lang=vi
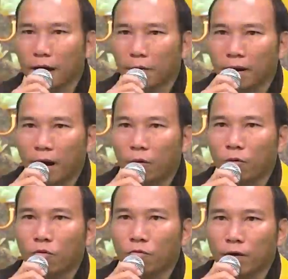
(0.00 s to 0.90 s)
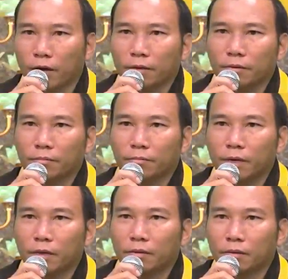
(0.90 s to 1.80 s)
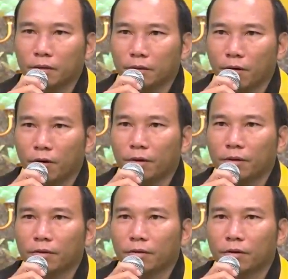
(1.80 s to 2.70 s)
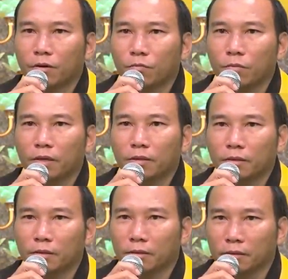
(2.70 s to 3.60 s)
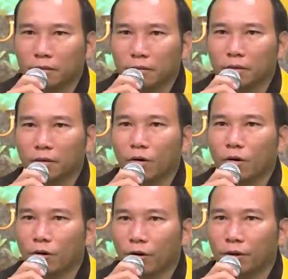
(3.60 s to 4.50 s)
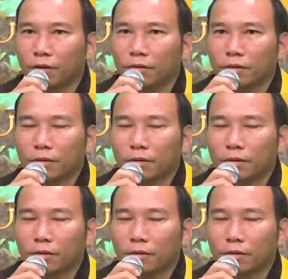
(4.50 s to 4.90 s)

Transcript: Đạo nào cũng vậy, biết thì nói, không biết thì đừng có nói